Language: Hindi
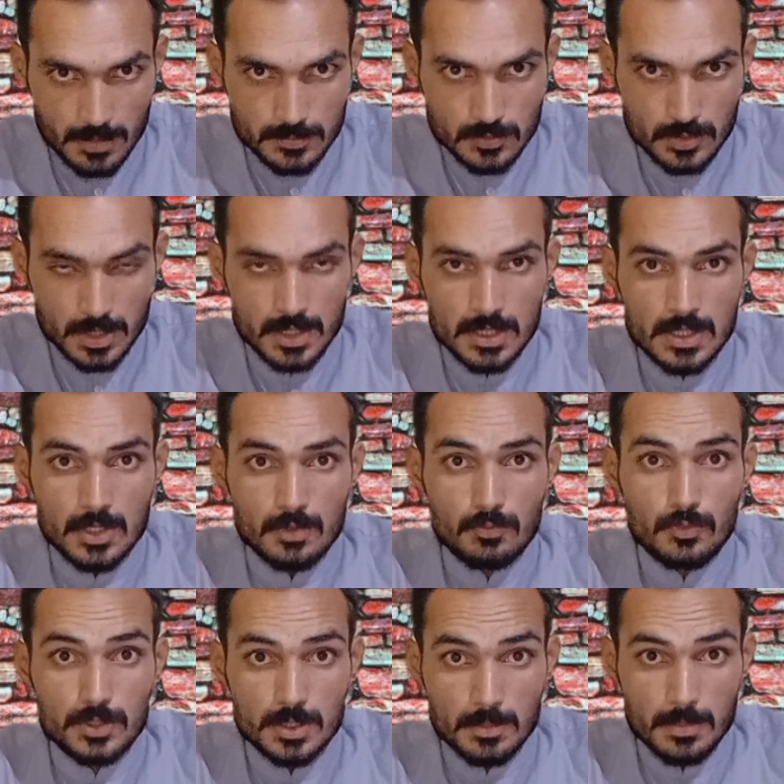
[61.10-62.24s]
साहब जो हैं
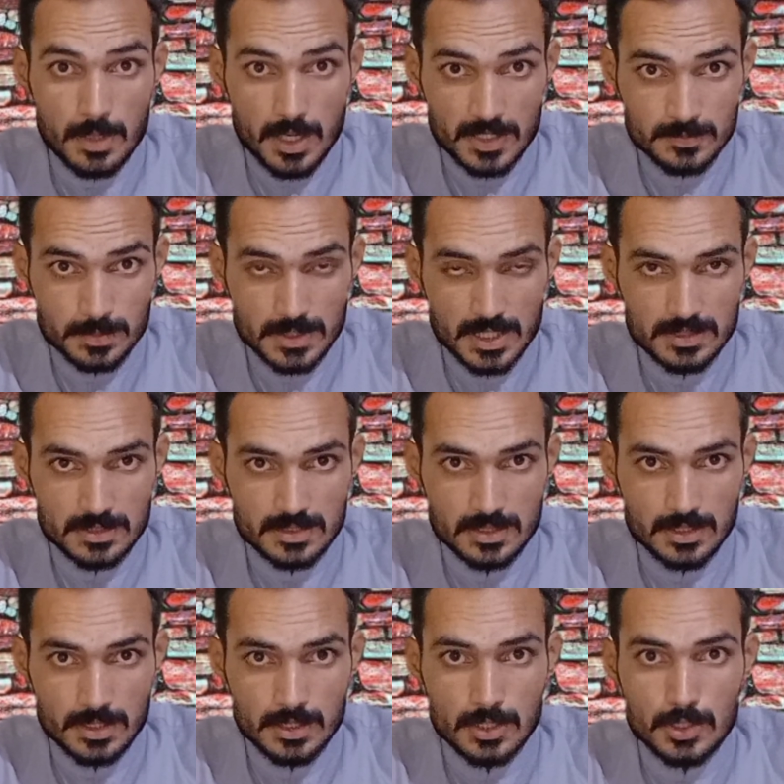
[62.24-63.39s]
वो नमाज़ पढ़ाते
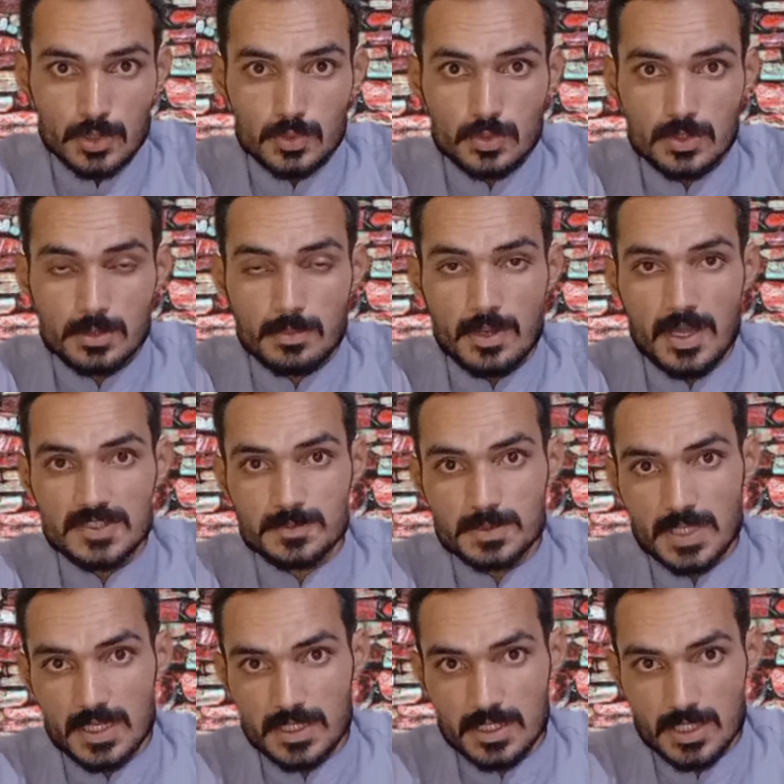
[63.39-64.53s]
थे तो नमाज़
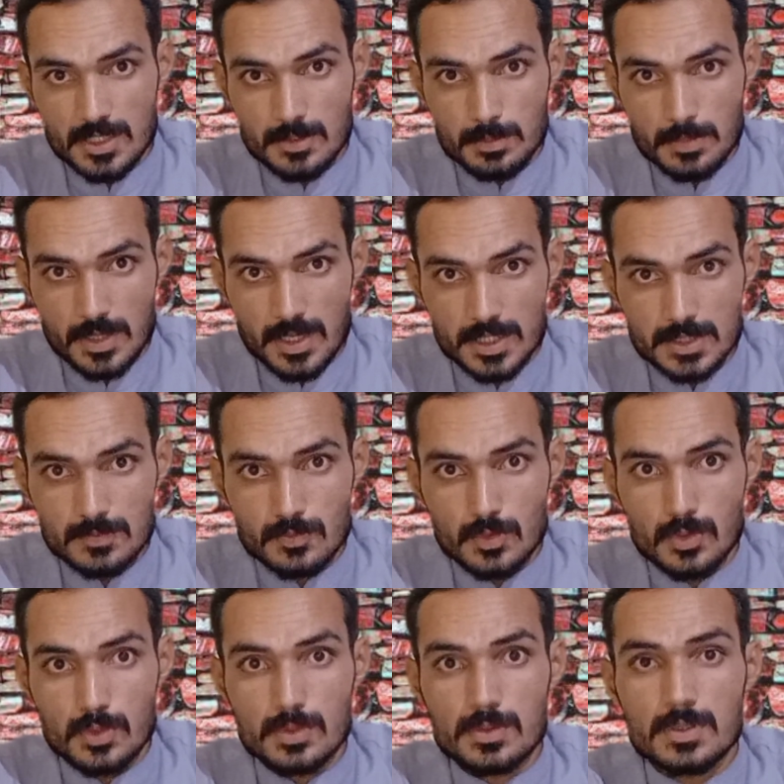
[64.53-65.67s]
पढ़ाने के बाद
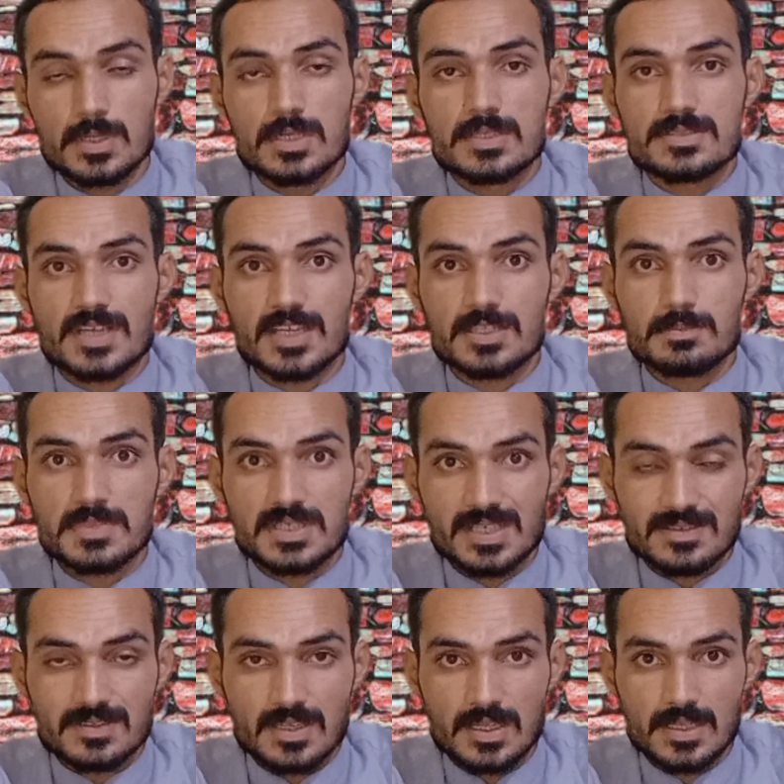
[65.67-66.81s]
वो चंद
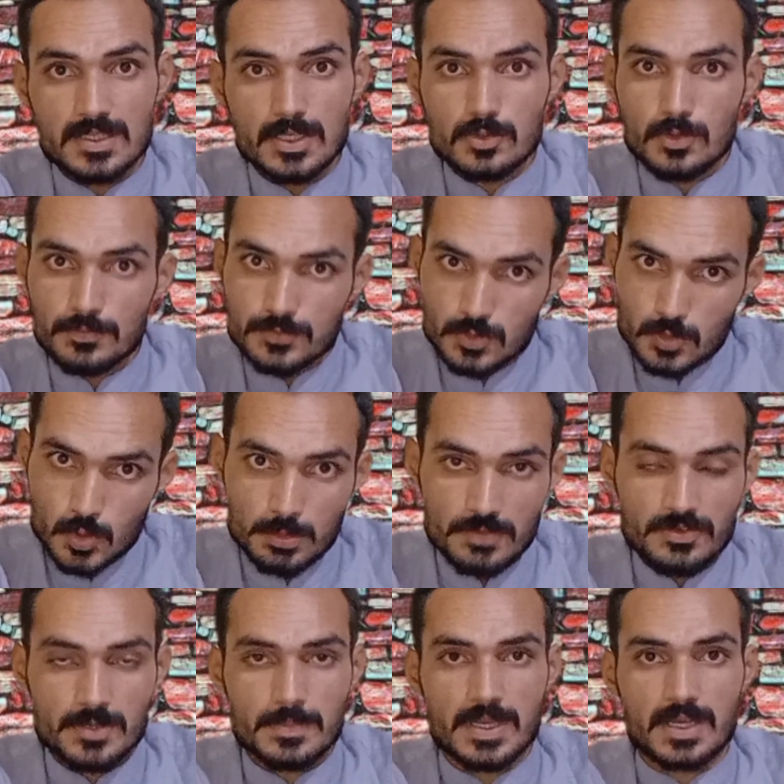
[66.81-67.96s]
मिनट्स के लिए गुफ्तु भी
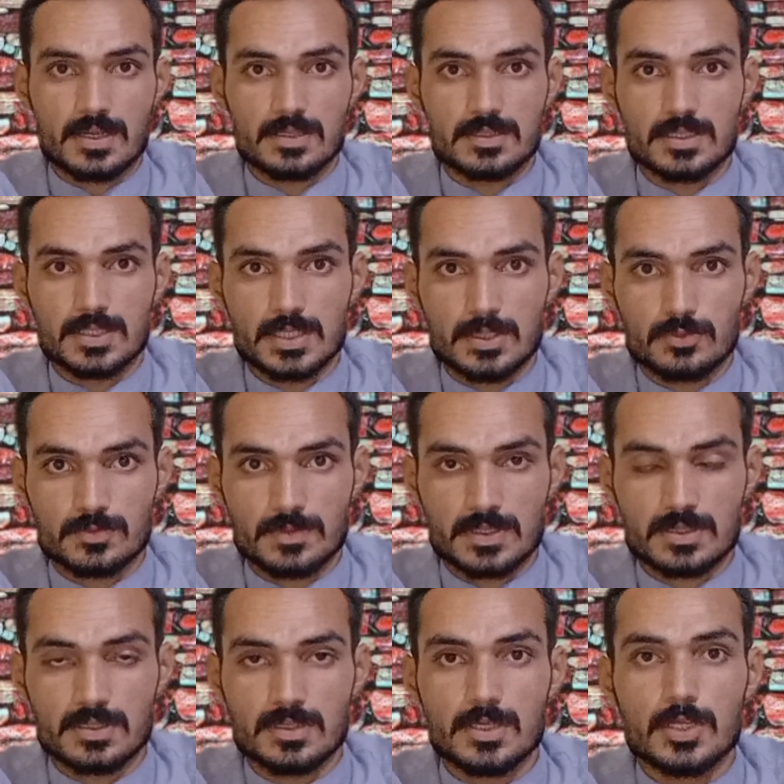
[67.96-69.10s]
फरमाया करते थे उस
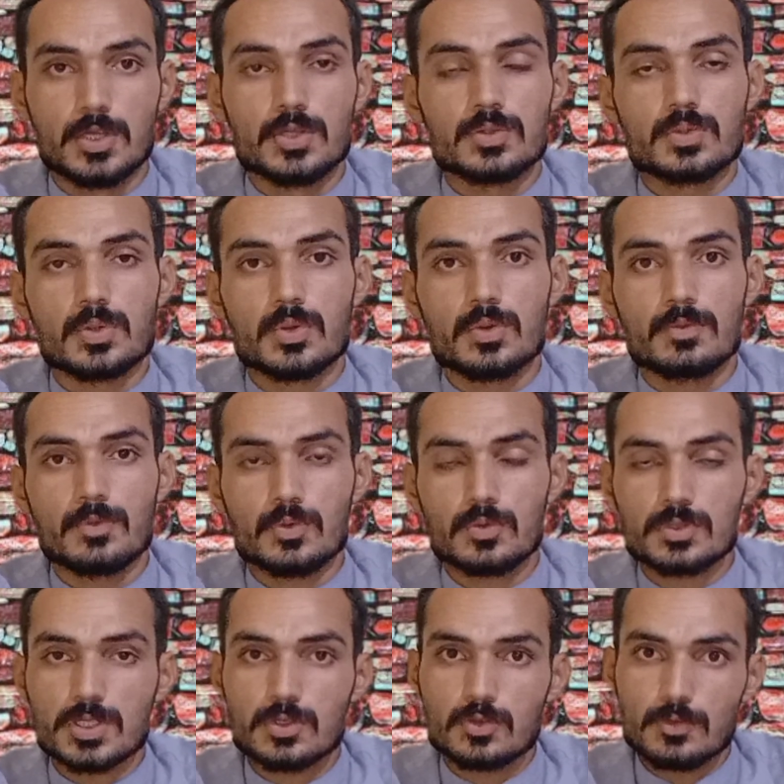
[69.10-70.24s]
वक्त तो वो
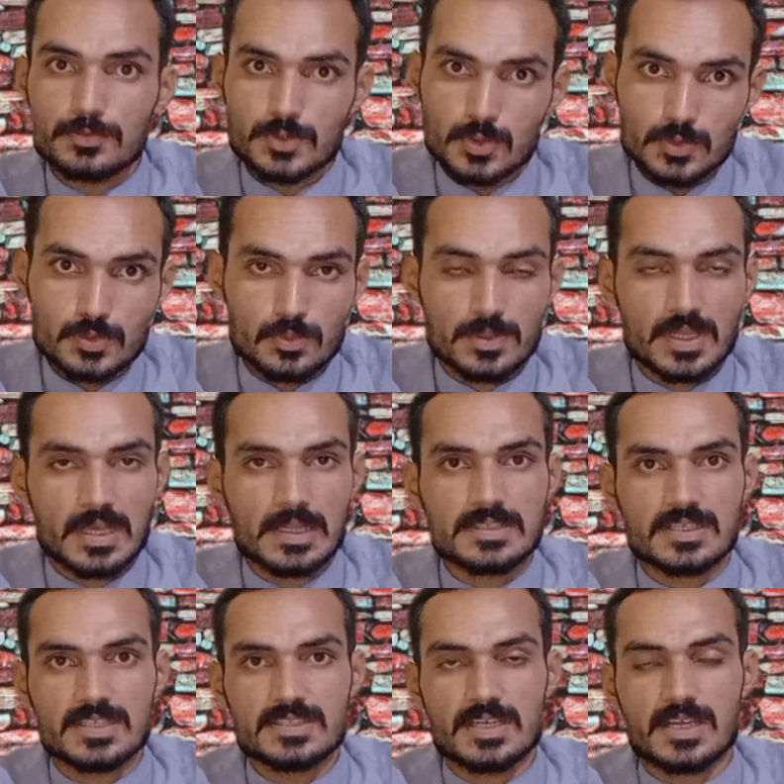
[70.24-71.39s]
उनकी गुफ्तु सुनने के लिए
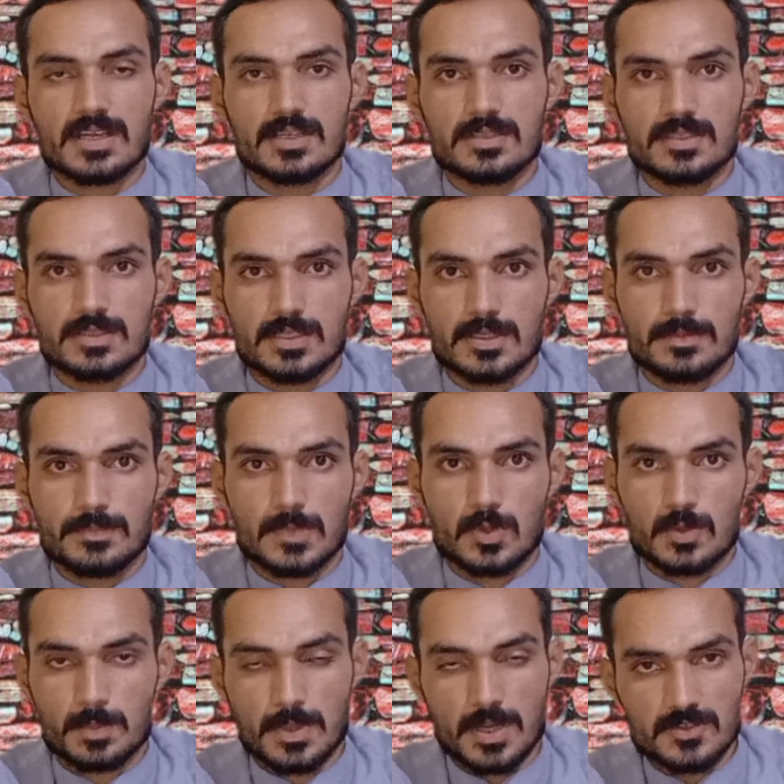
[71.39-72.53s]
चले जाया करते थे
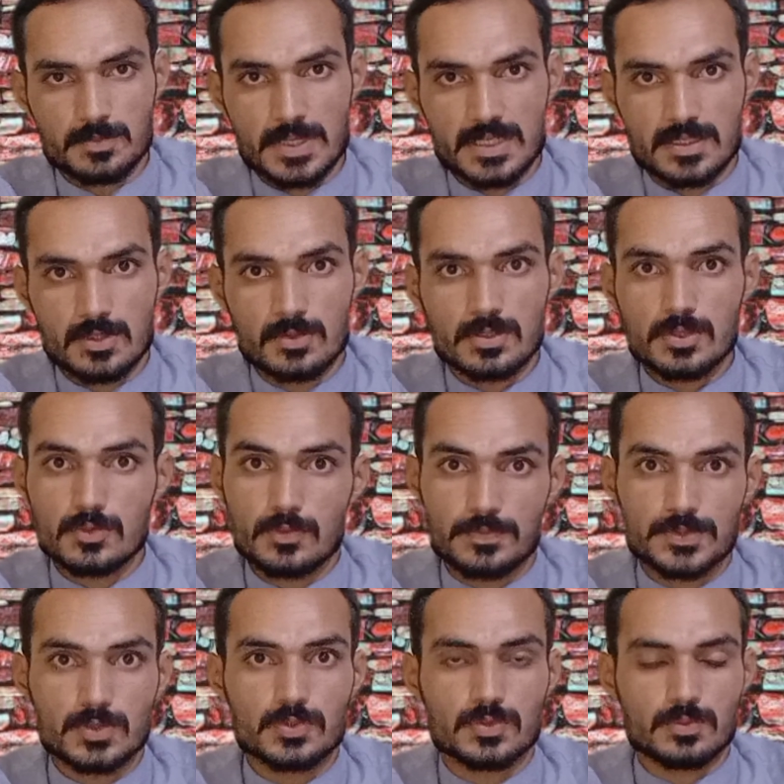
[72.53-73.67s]
और पास बैठ कर उनकी
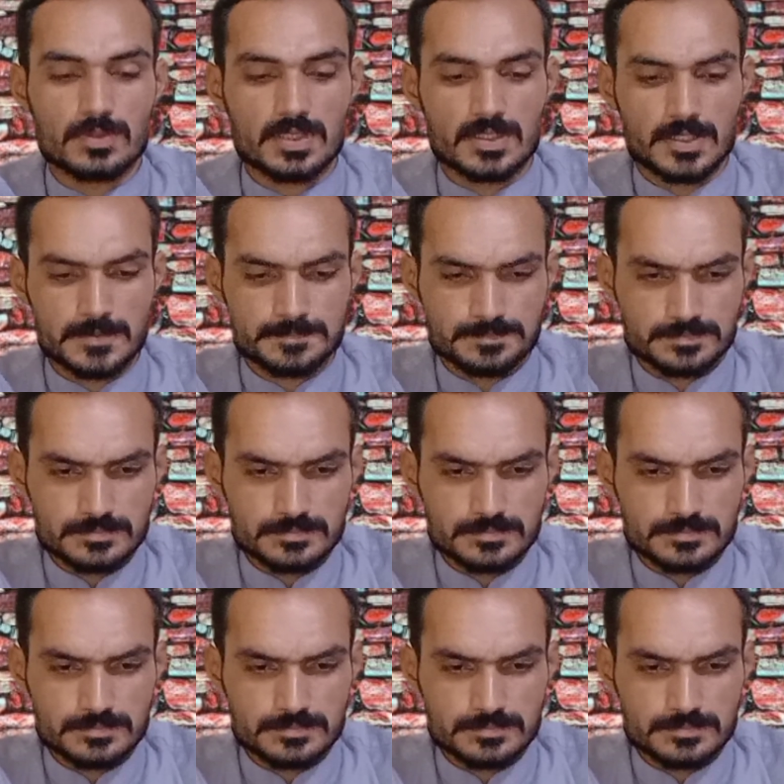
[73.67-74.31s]
गुफ्तु सुनते थे